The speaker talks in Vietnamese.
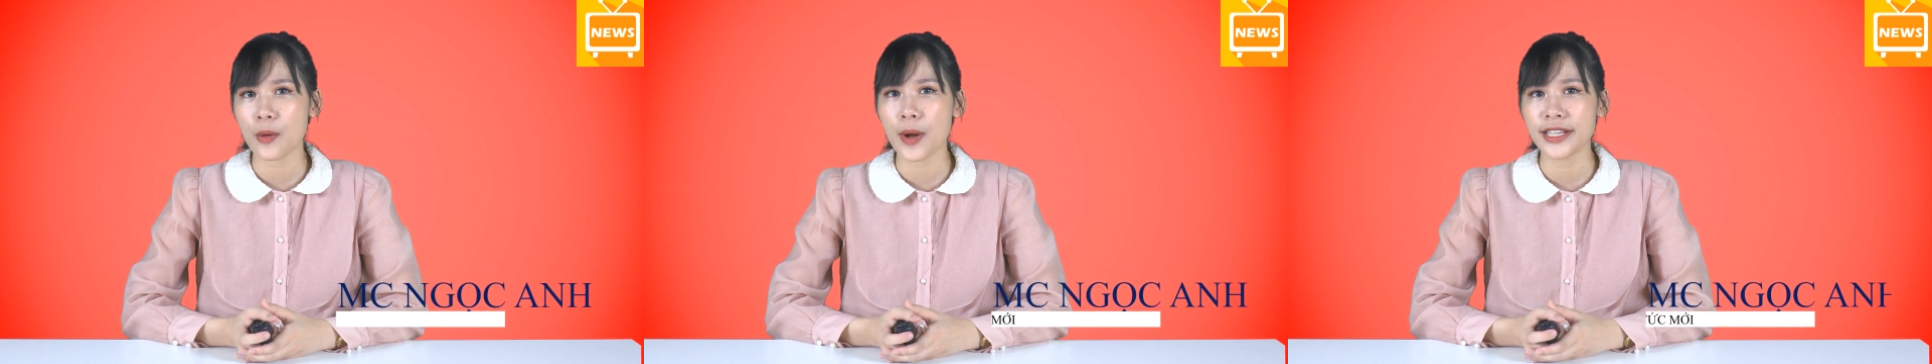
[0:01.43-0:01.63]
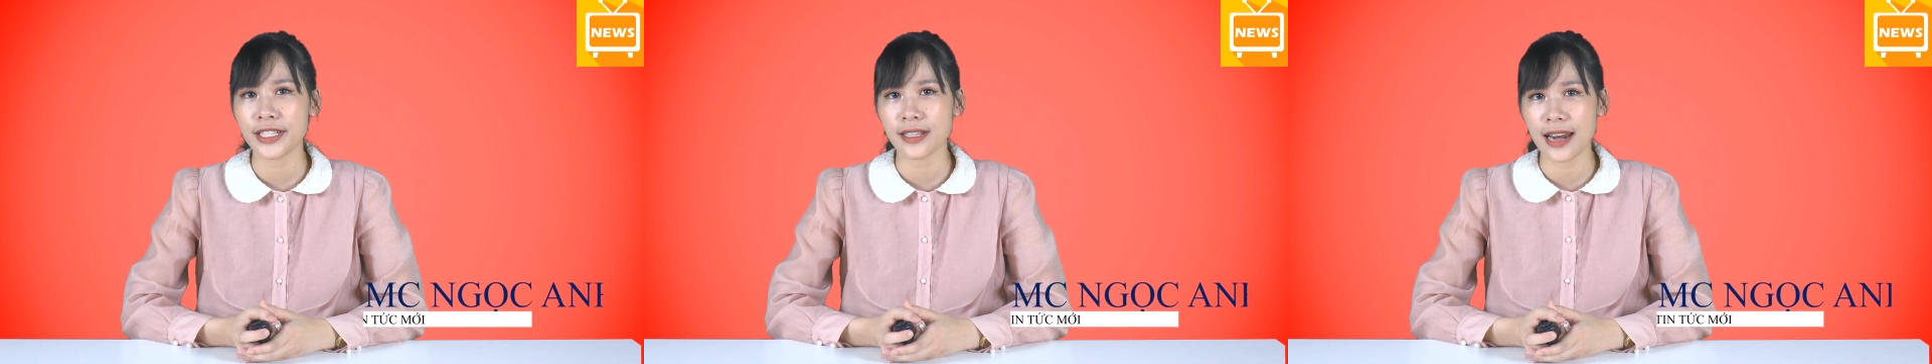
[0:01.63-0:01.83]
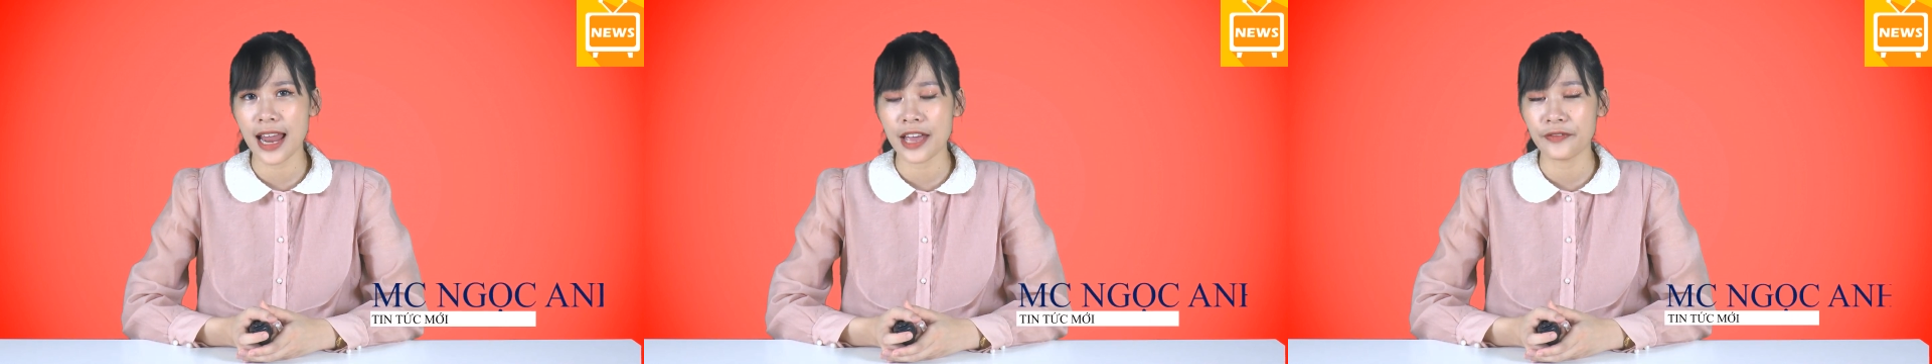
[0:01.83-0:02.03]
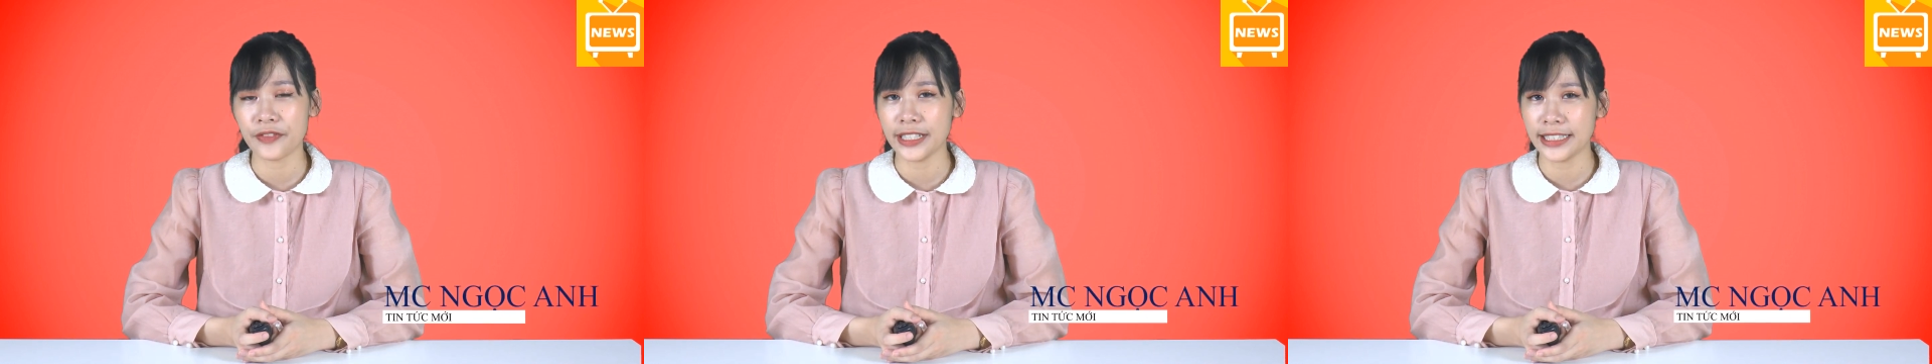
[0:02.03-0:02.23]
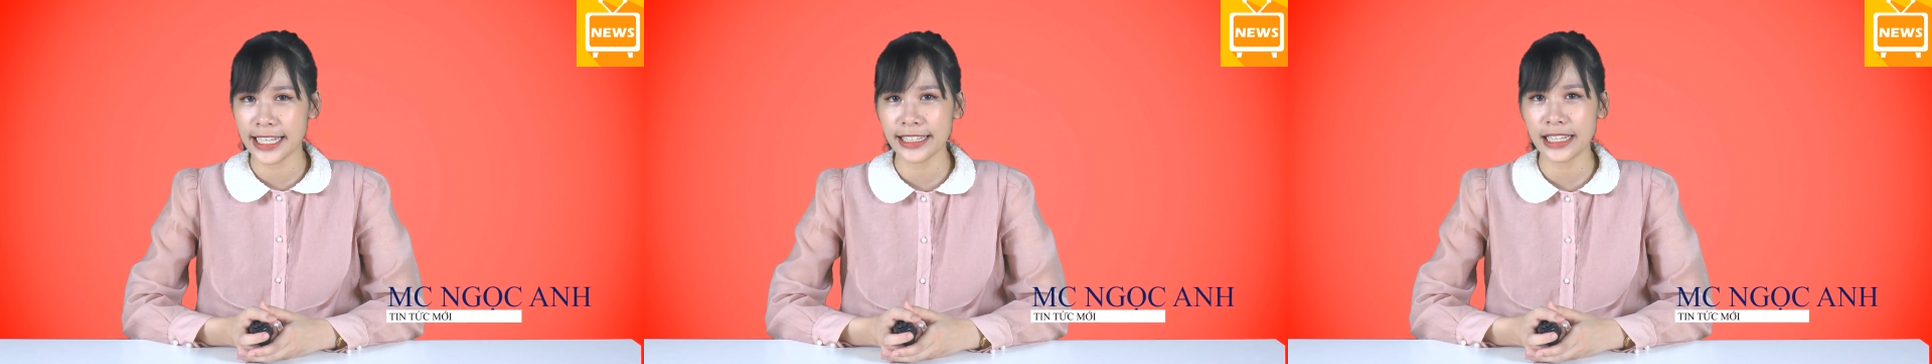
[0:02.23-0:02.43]
quay trở lại
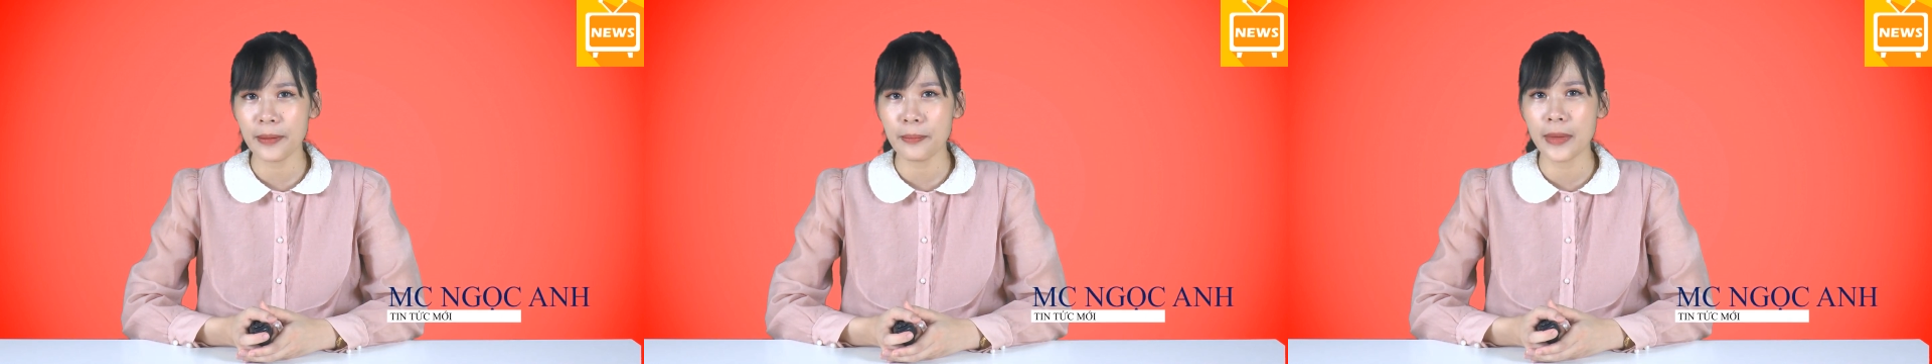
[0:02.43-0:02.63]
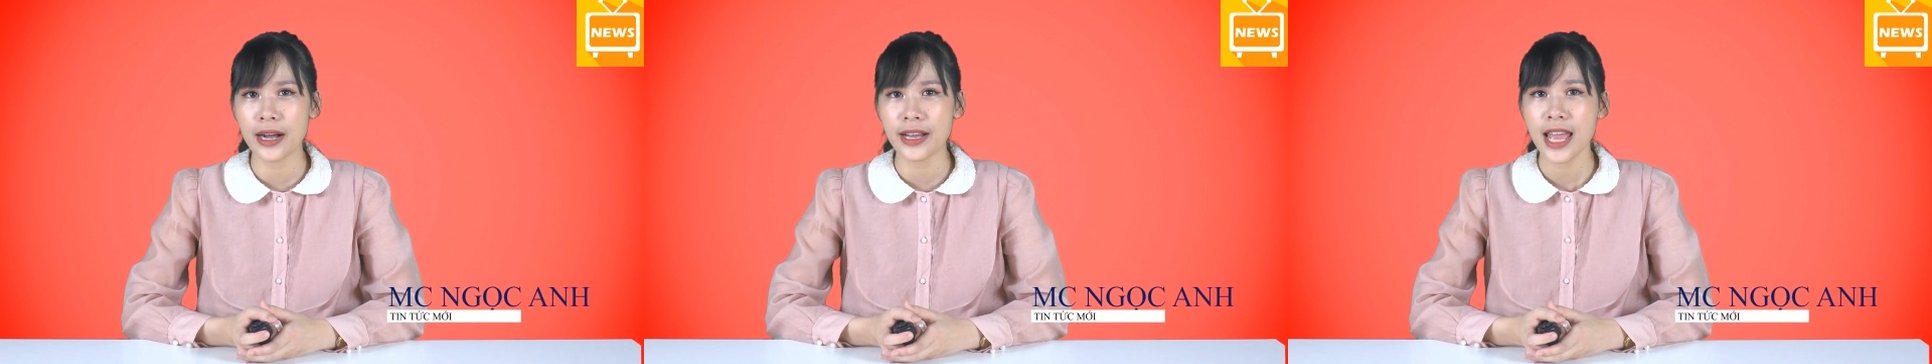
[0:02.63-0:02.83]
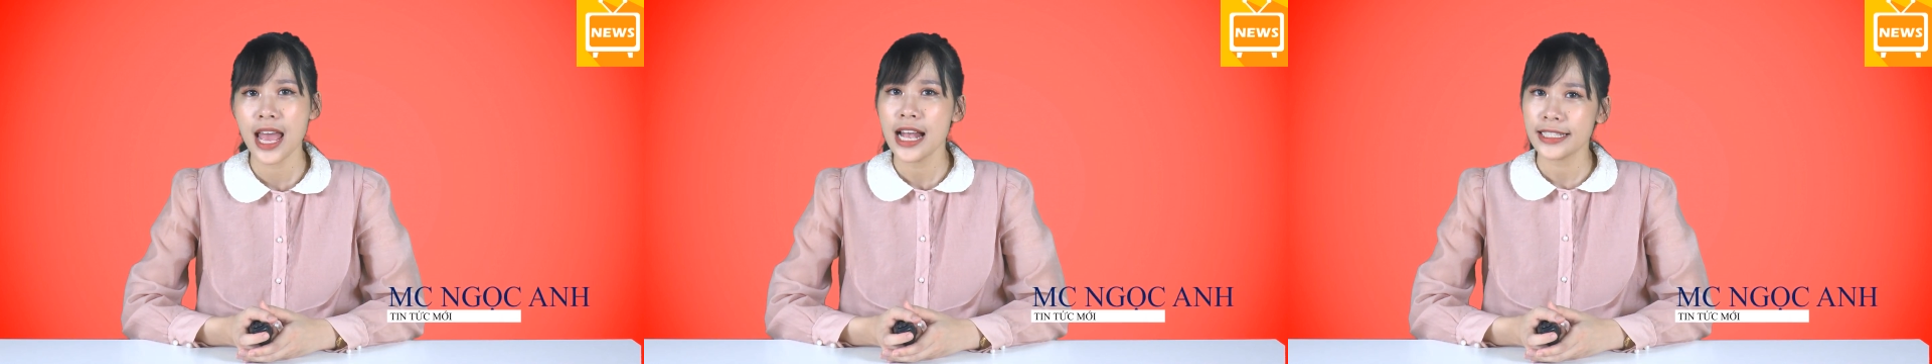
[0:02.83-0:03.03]
với tin tức mới.